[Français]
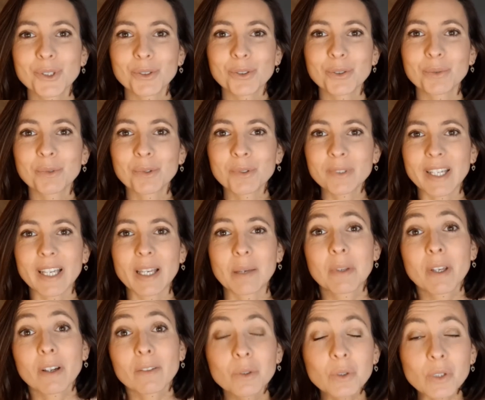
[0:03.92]
tout le monde et
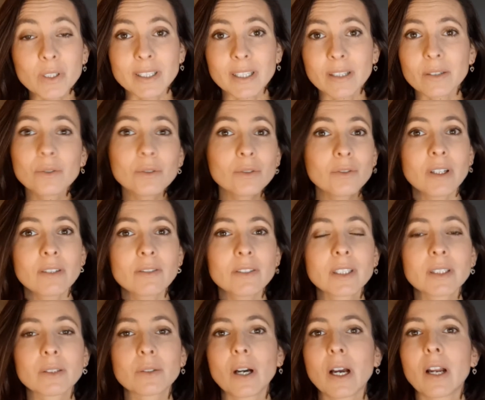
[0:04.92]
bienvenue dans cette nouvelle vidéo.